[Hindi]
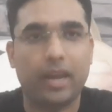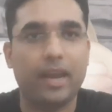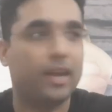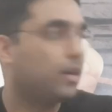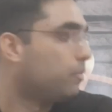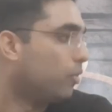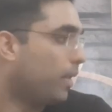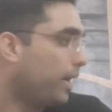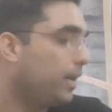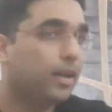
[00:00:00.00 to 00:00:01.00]
एक
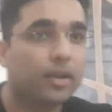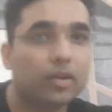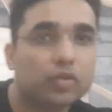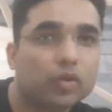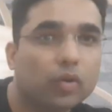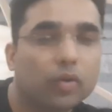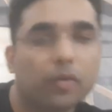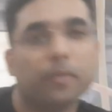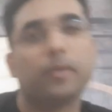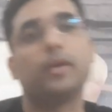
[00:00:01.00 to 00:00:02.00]
मोबाइल सो
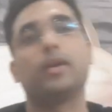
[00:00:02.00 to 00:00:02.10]
so,